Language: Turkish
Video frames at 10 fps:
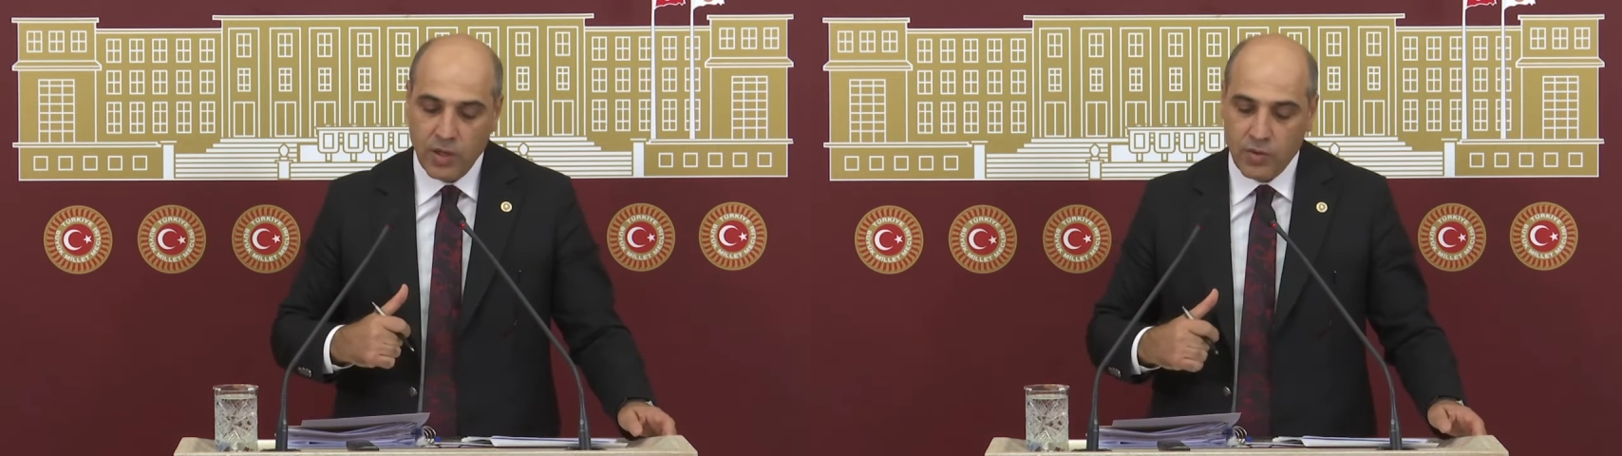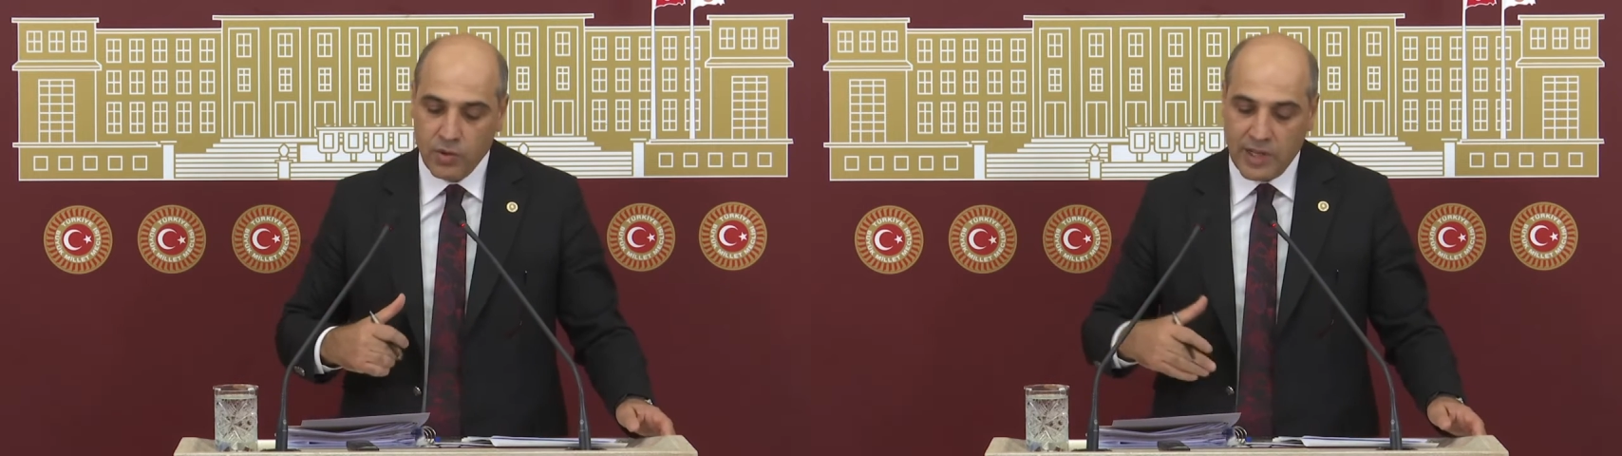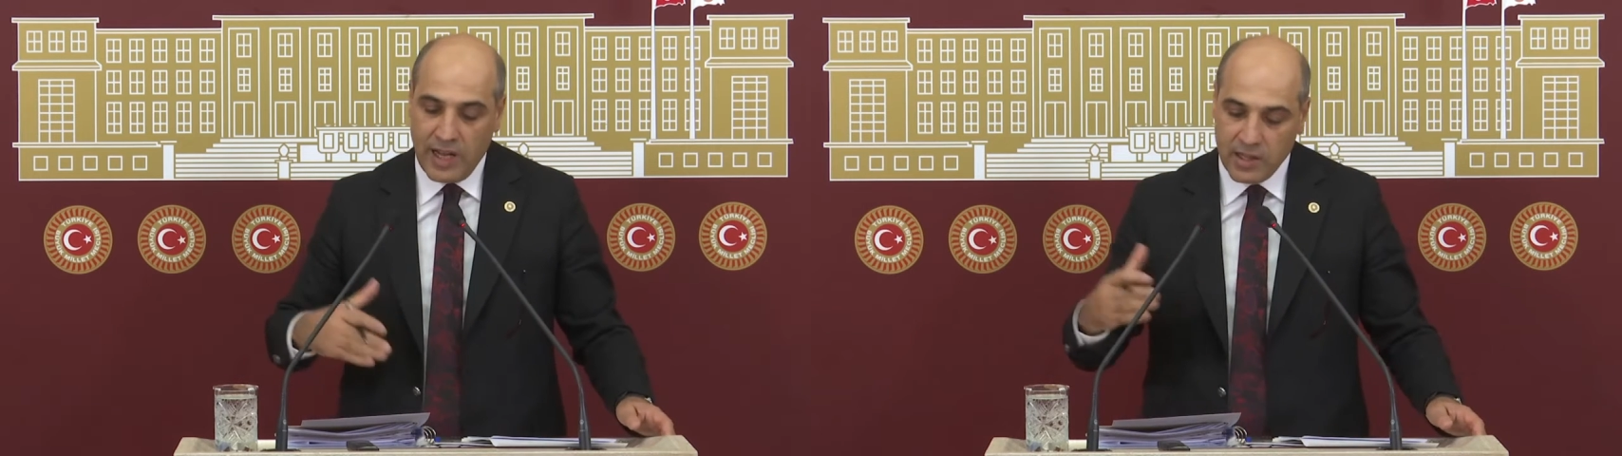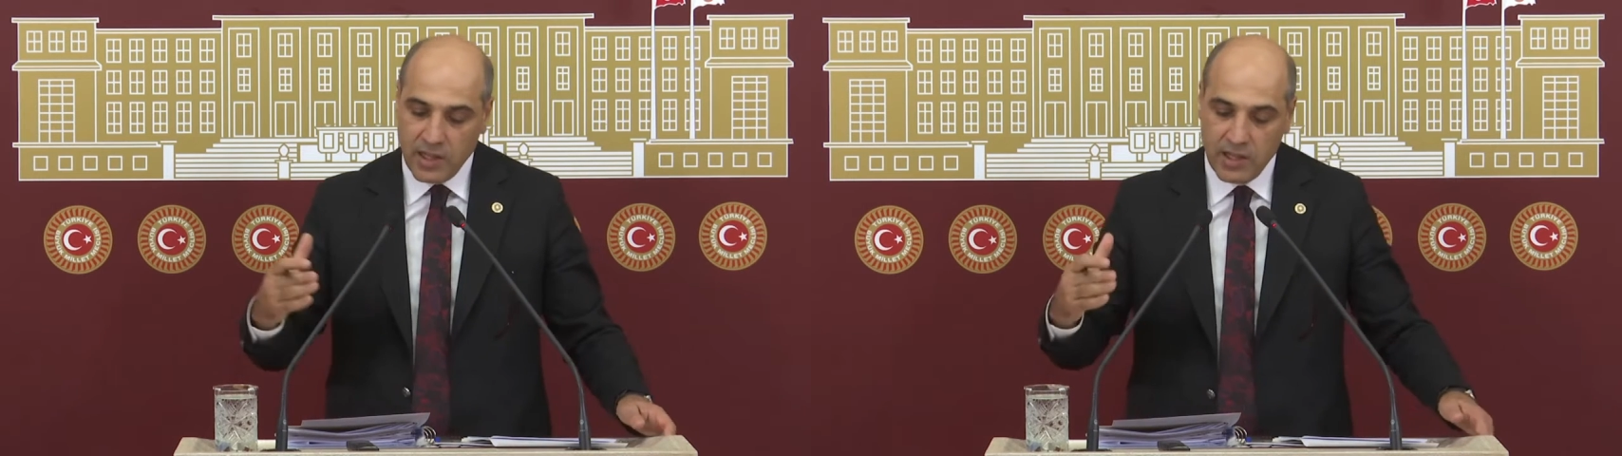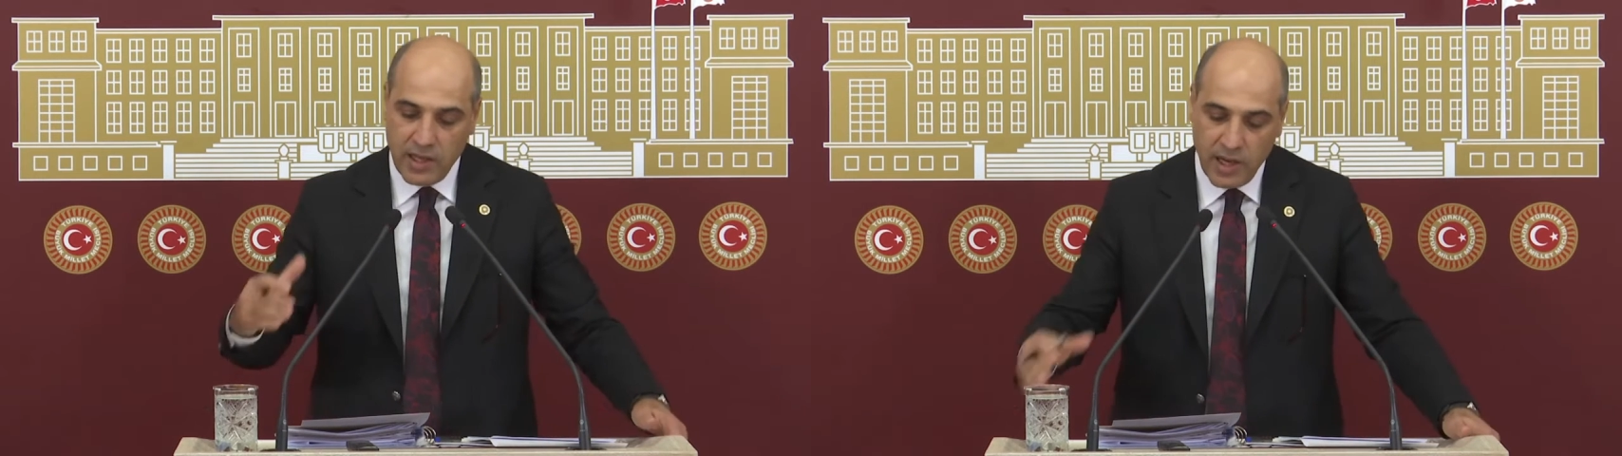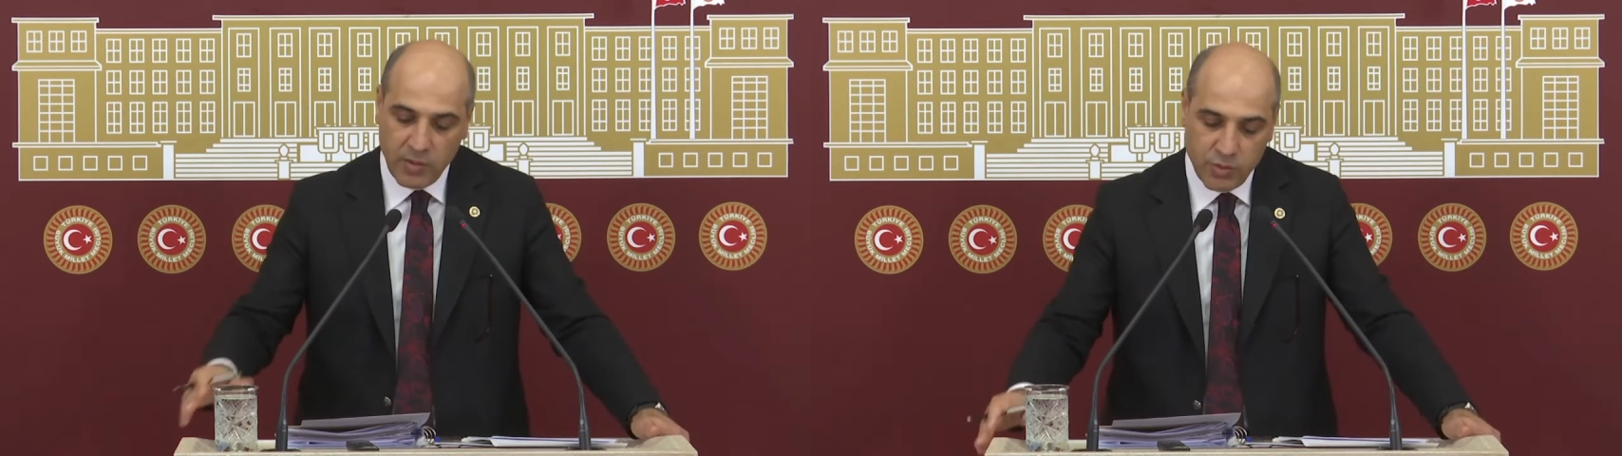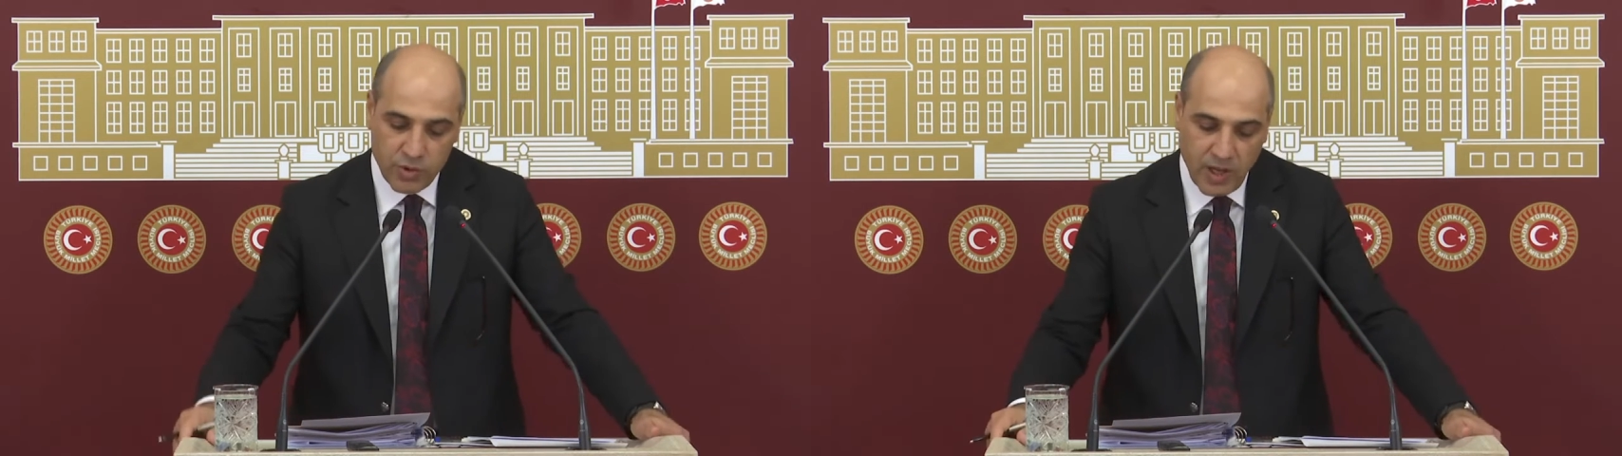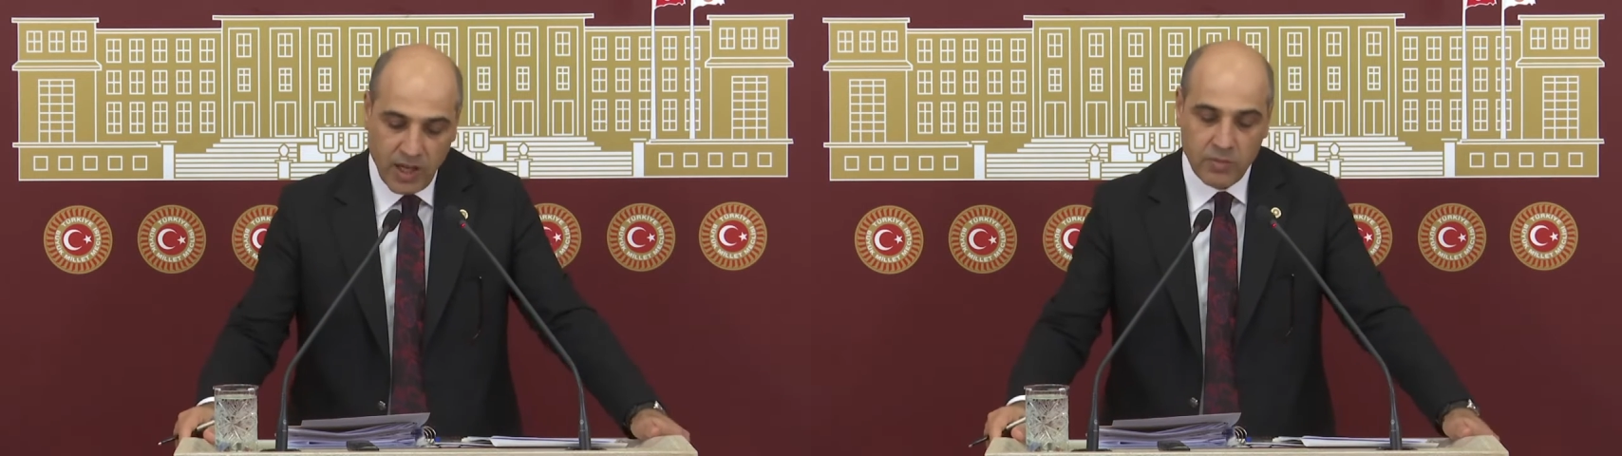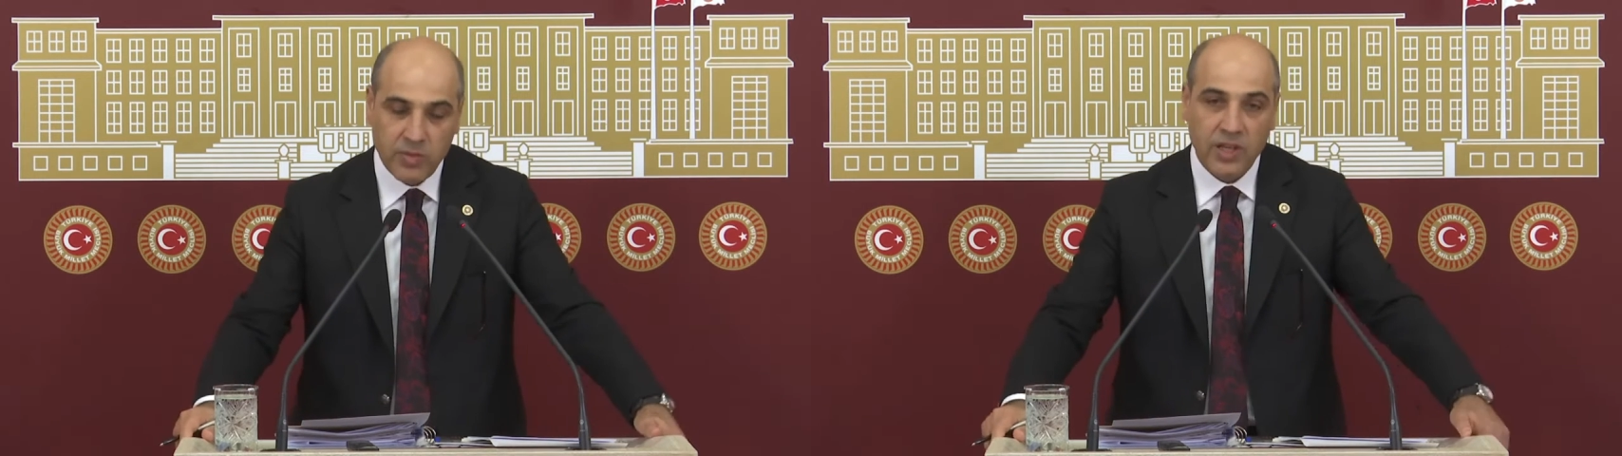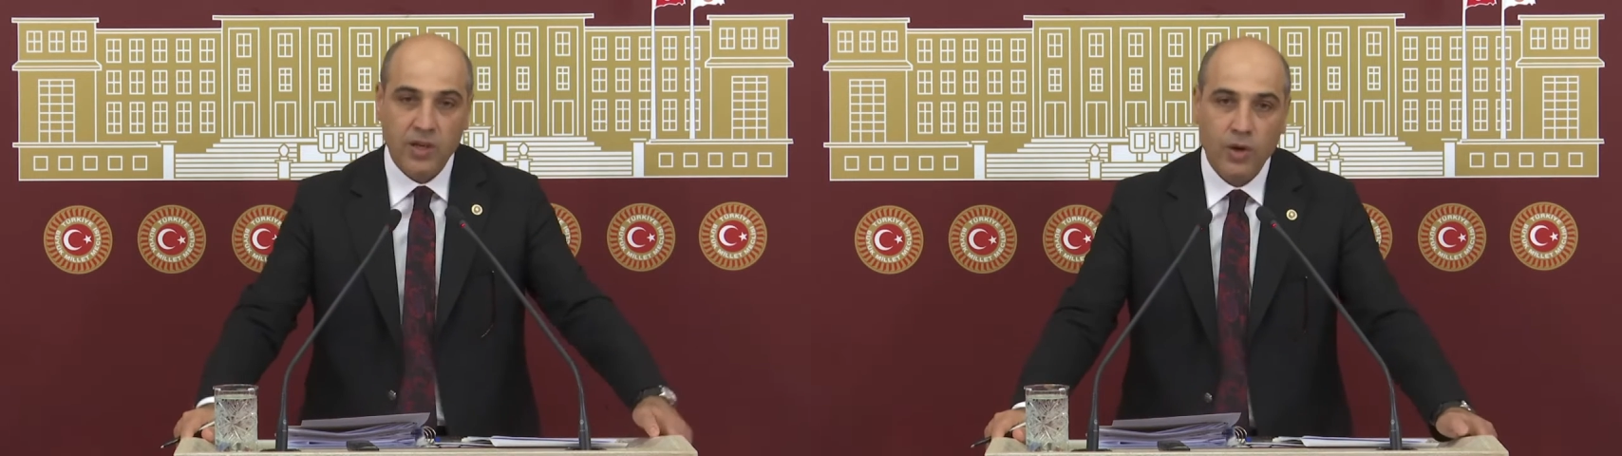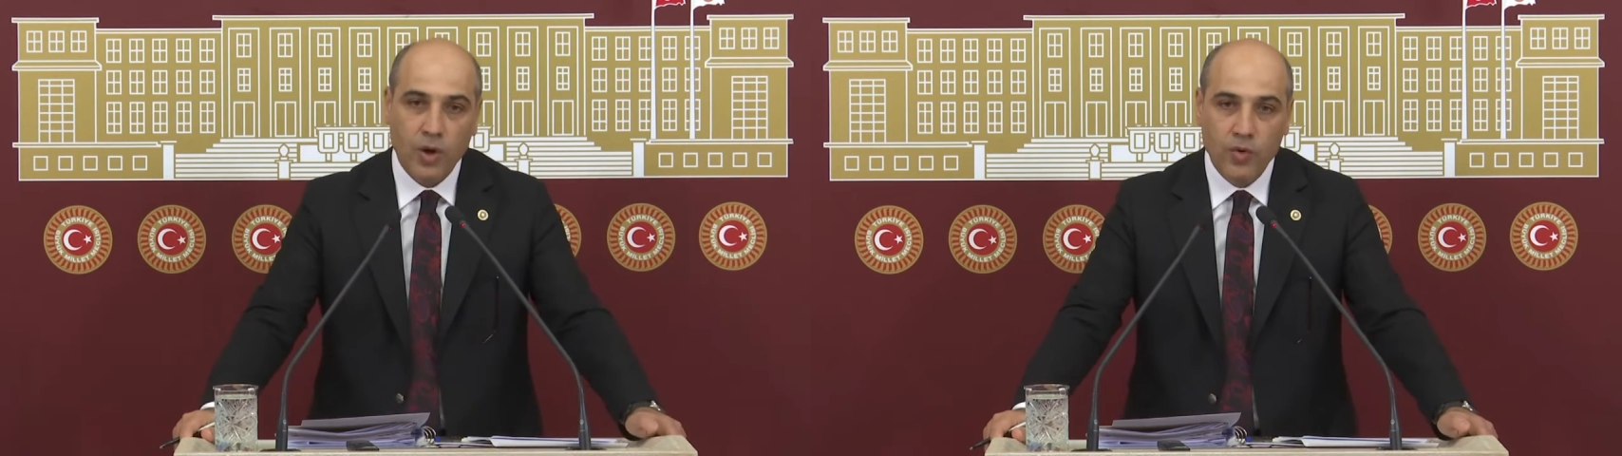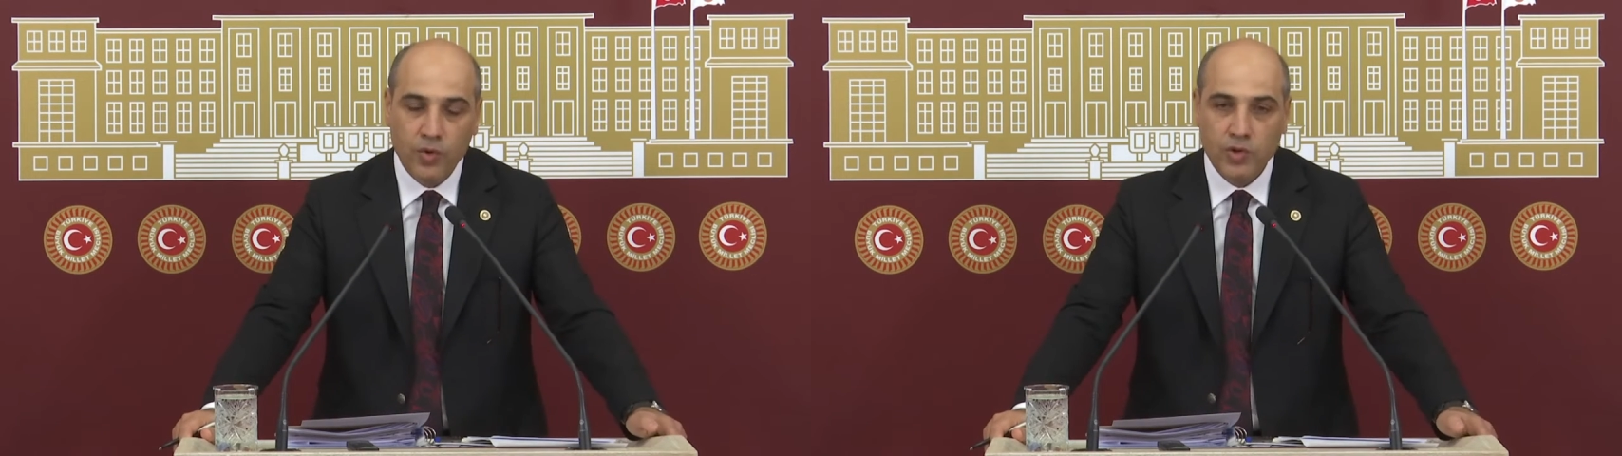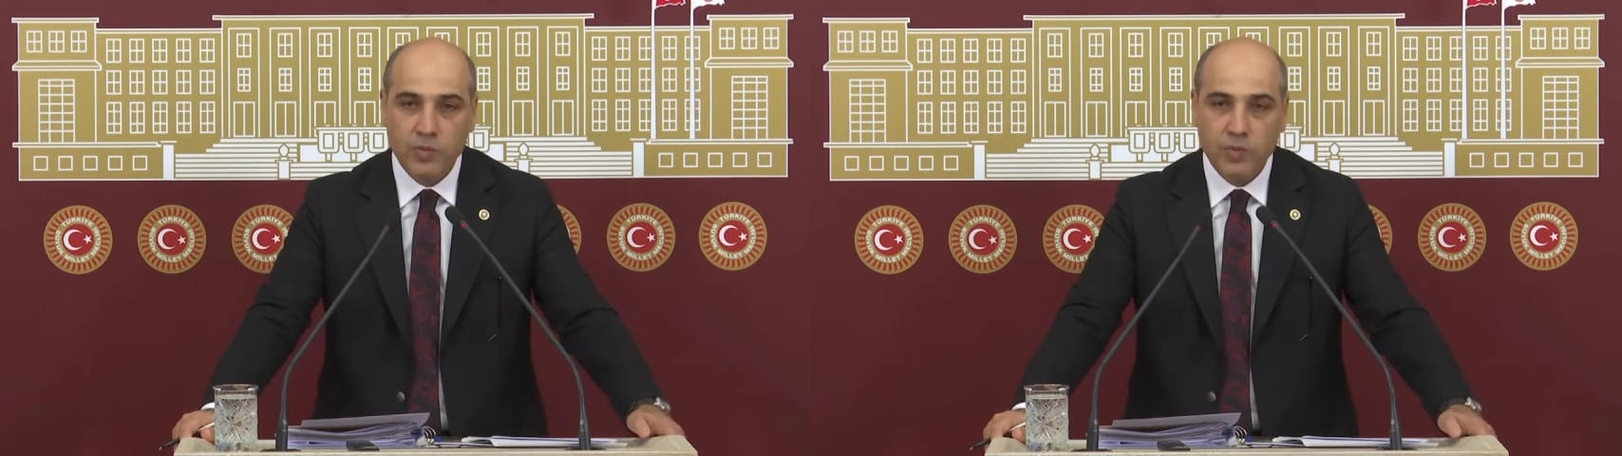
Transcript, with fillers: düzelttik diyerek bundan bir övünç,